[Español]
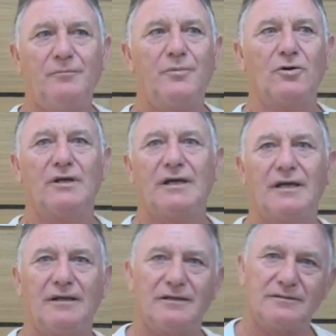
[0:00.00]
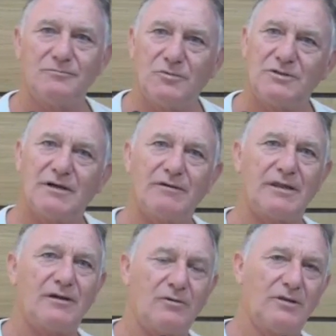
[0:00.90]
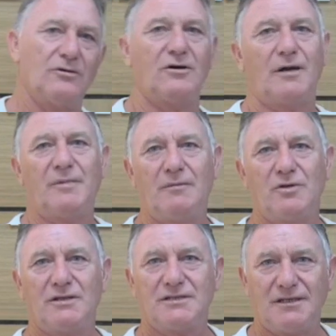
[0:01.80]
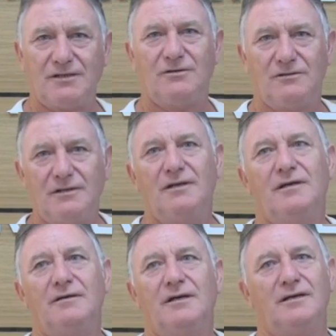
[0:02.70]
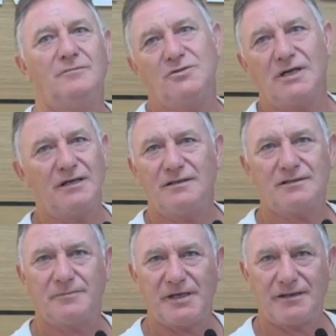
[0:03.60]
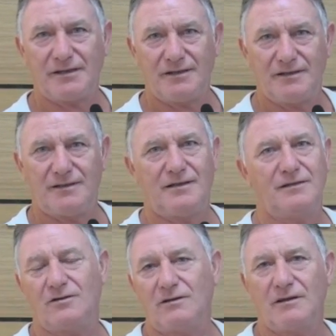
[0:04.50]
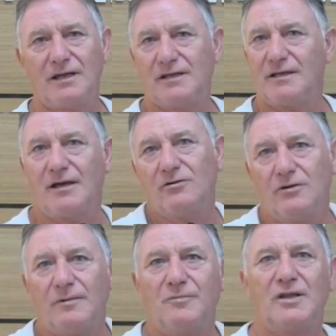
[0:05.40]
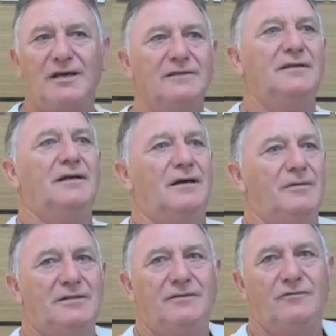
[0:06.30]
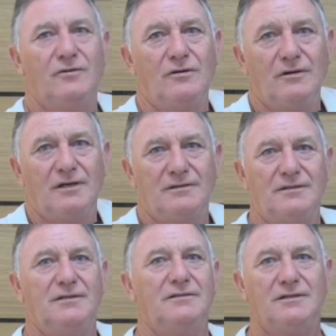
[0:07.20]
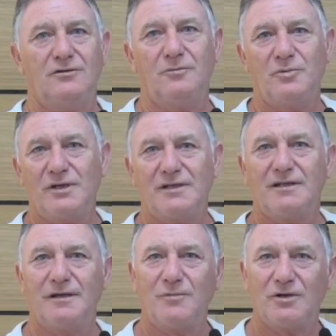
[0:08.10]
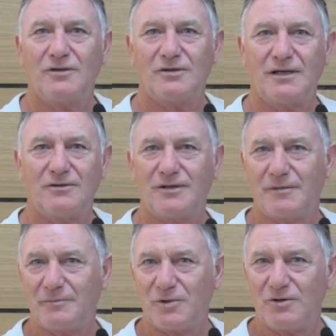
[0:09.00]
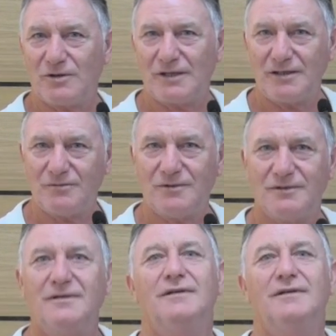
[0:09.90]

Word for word: porque muchas veces cuando nos cambiamos de sitio, eh, mucha gente se pierde. Entonces, este año lo vamos a hacer así, a ver si funciona. Y si no, pues tendremos que optar otra vez por lo antiguo.